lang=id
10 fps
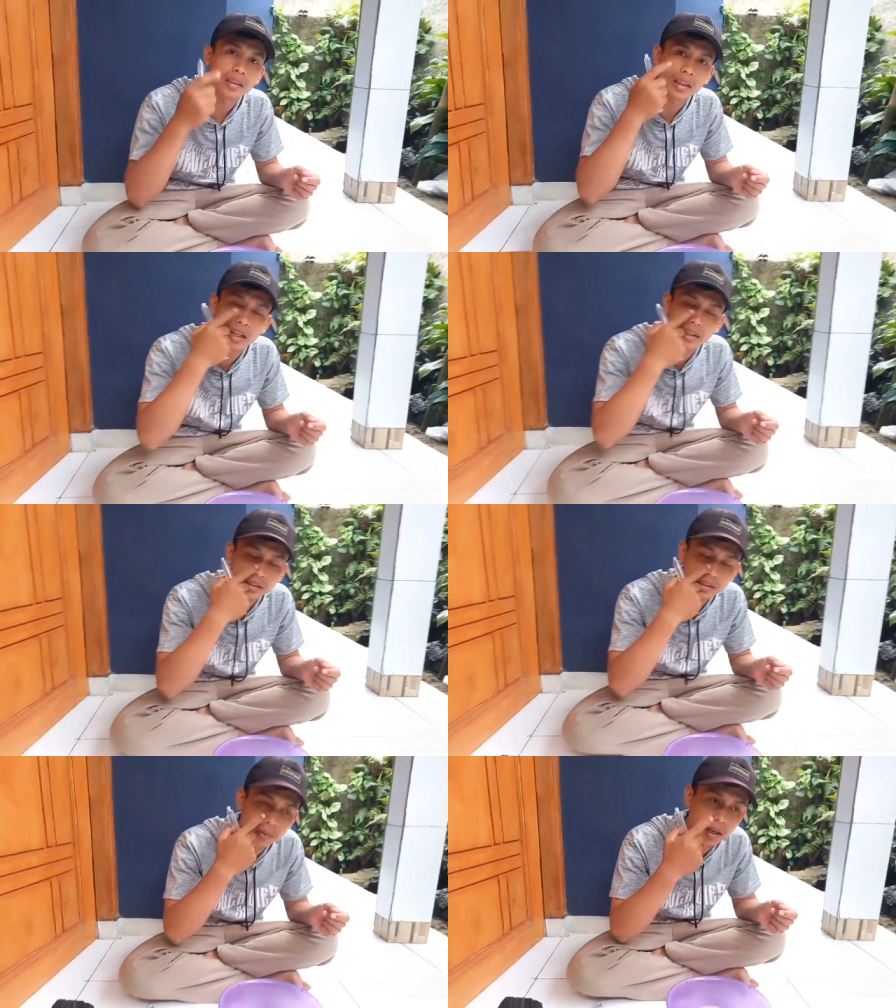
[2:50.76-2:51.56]
yang
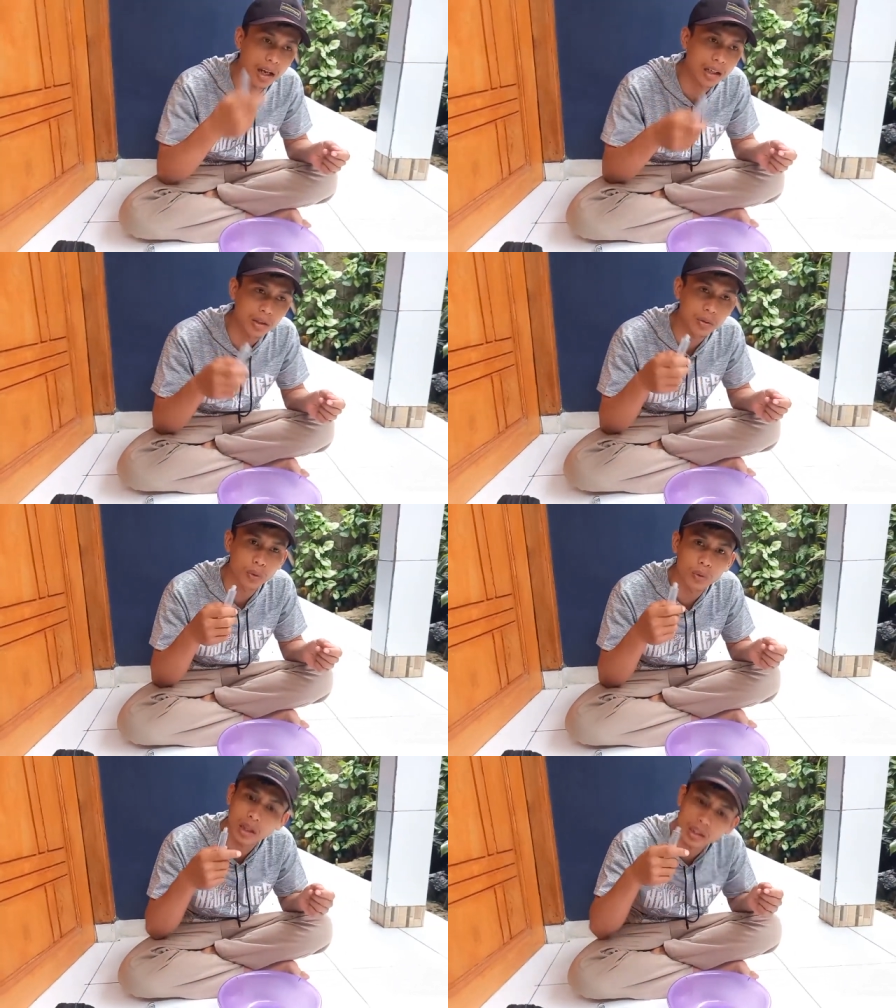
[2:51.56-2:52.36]
sebelah kanan
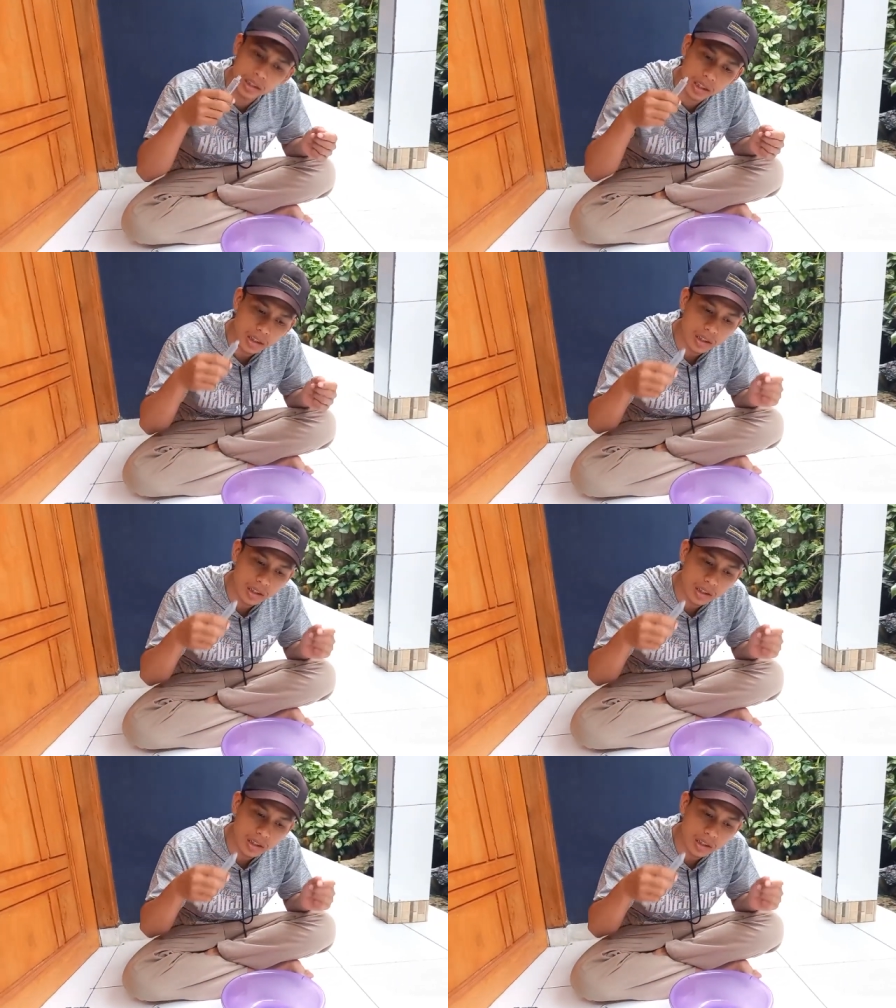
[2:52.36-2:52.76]
dulu nanti